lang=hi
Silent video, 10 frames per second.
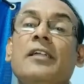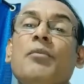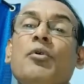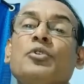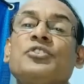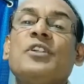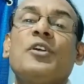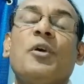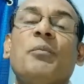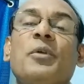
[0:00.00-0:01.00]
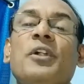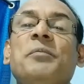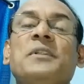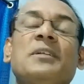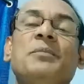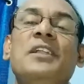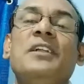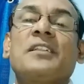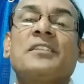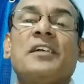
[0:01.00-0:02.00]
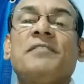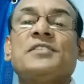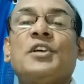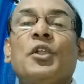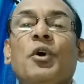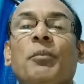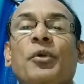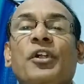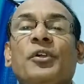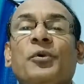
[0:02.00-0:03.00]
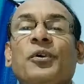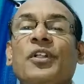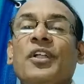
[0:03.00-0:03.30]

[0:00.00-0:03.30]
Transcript: इमोशनल कंपोनेंट पे तब्दील करते हैं फिजिकल कंपोनेंट को